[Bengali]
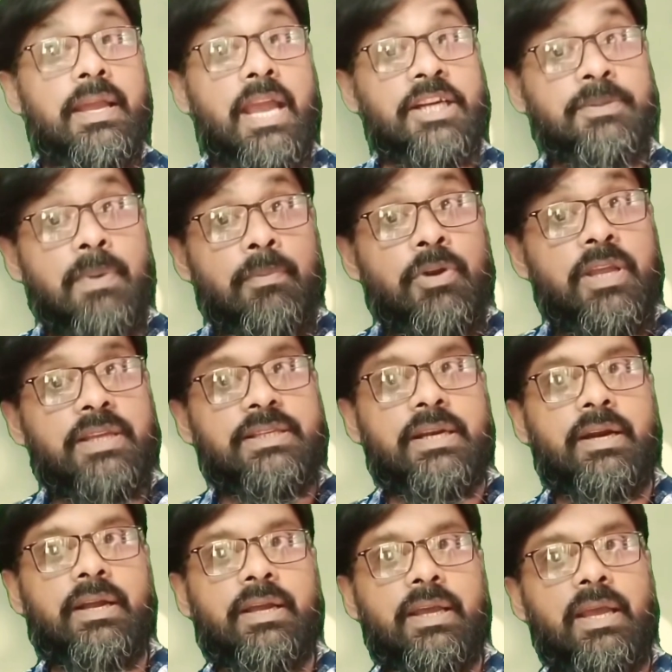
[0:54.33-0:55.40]
ক্যাশ মেমোরিকে
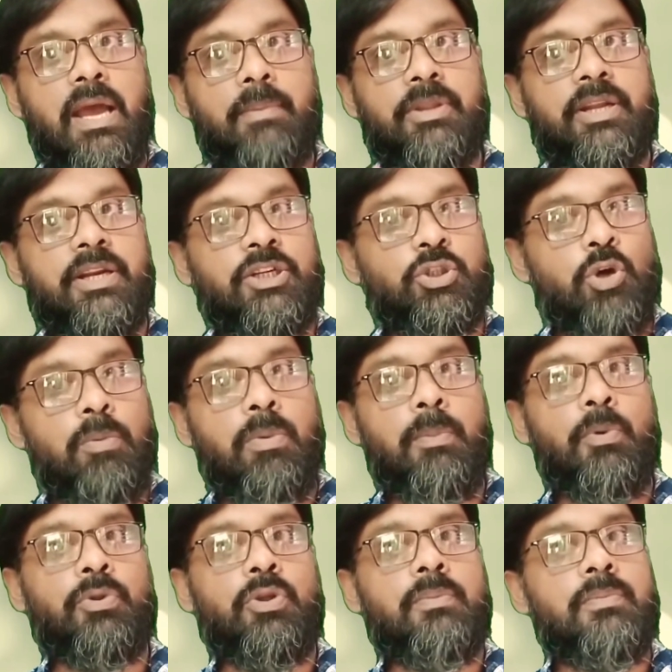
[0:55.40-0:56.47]
জানার আগে আমাদেরকে
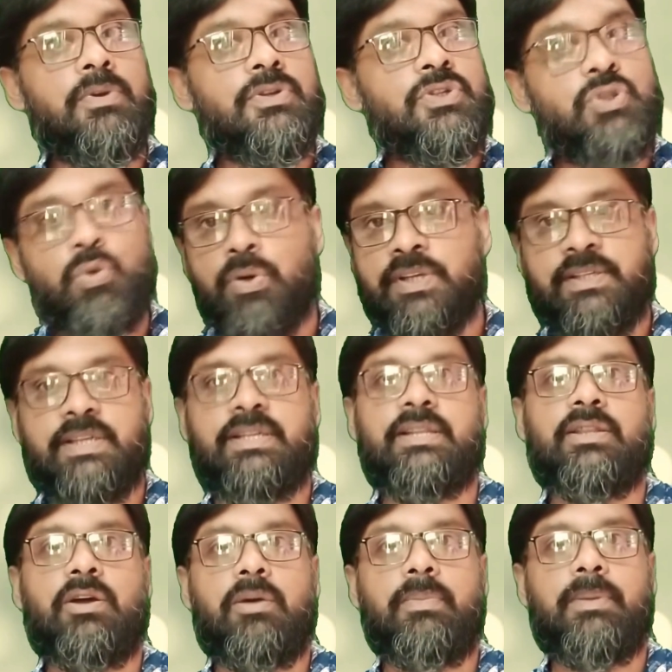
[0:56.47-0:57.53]
সর্বপ্রথম স্টোরেজকে
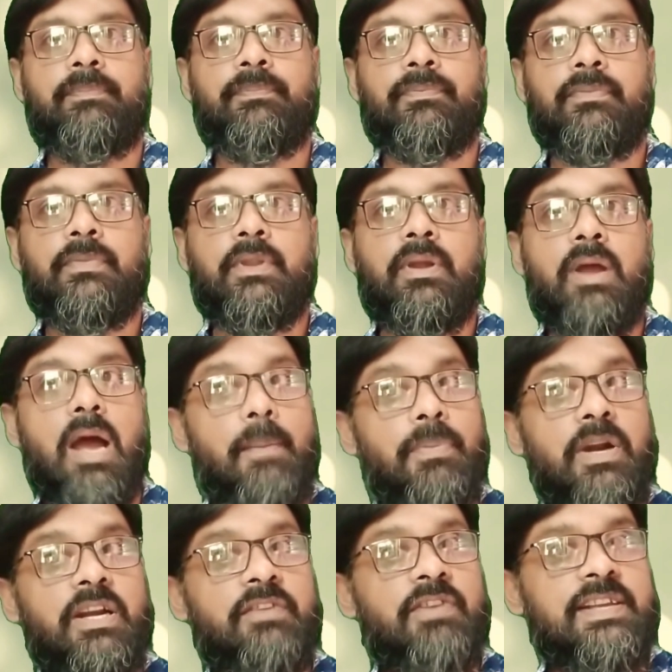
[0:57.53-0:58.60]
জানতে হবে
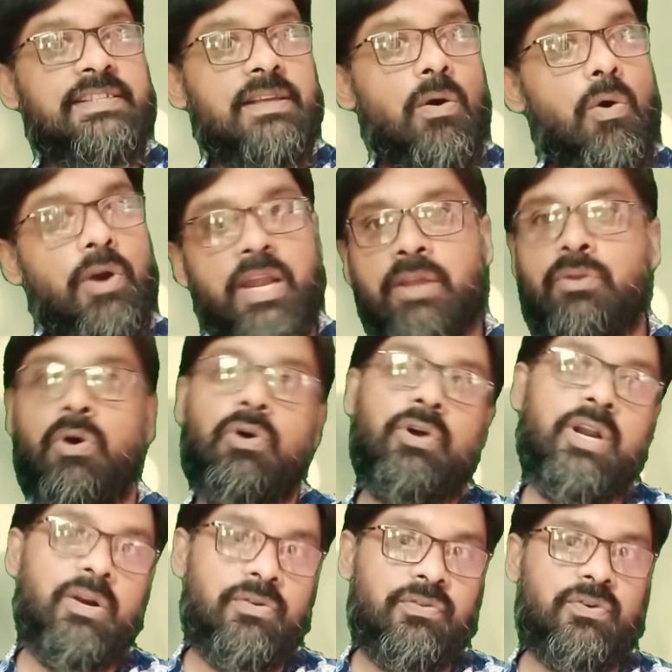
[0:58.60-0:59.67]
আপনার ডিভাইসে অনেক
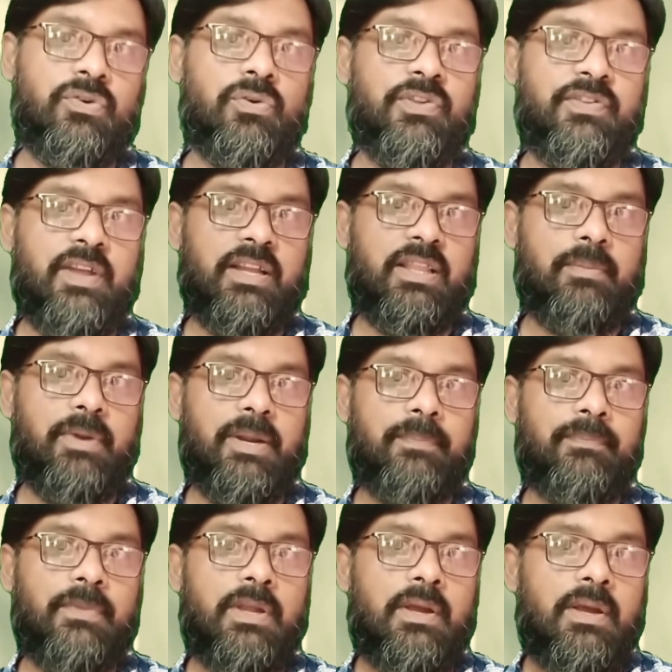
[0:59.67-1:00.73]
ধরনের স্টোরেজ থাকতে পারে
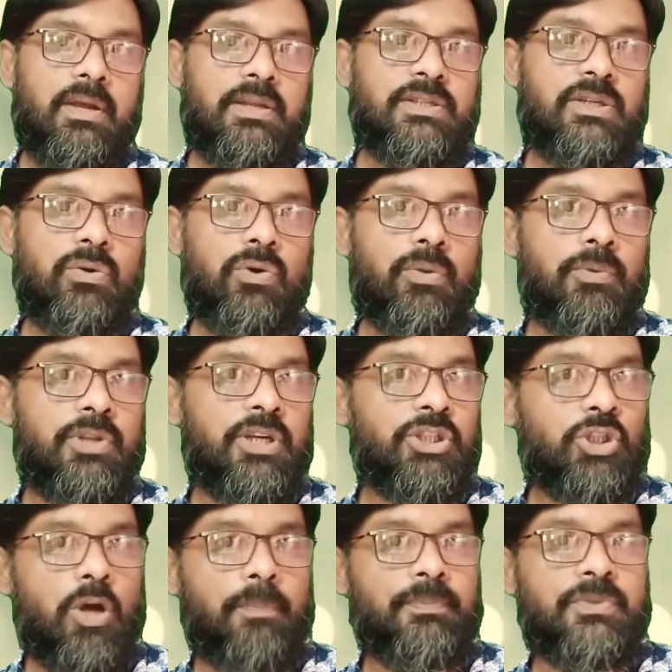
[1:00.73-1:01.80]
যেগুলোর মধ্যে
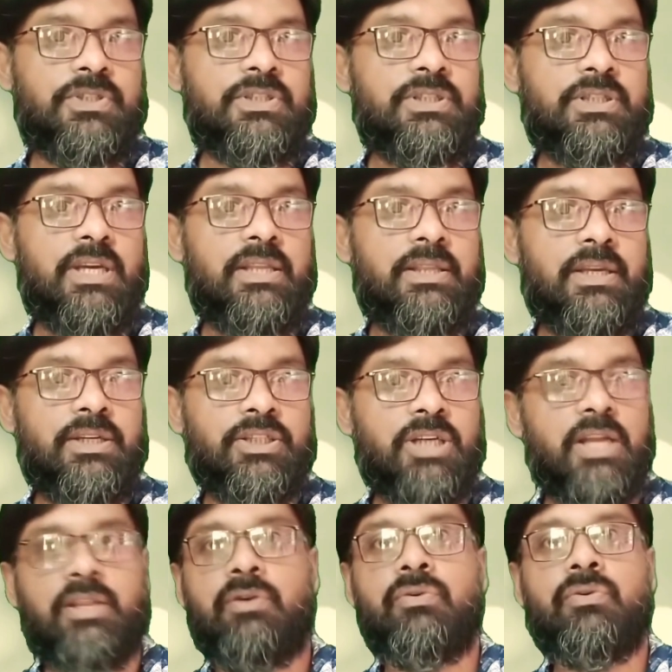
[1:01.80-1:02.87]
সবচেয়েতে
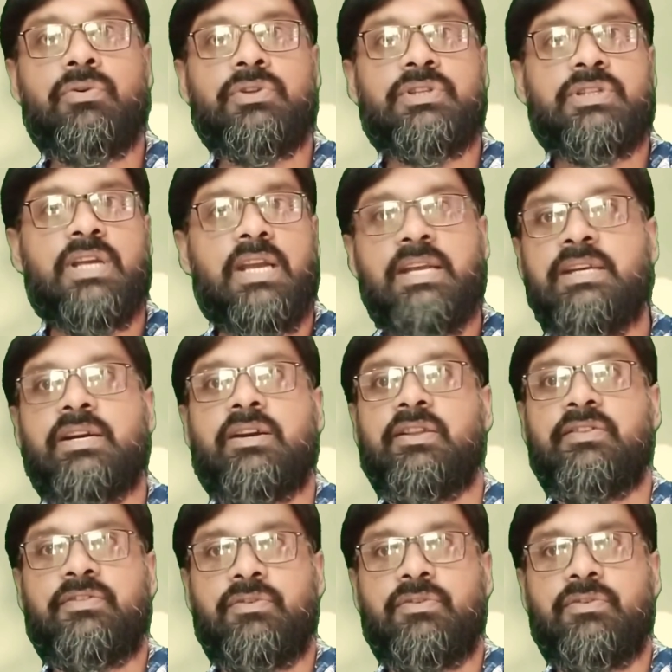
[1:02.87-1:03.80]
সাধারণ হচ্ছে ইন্টারনাল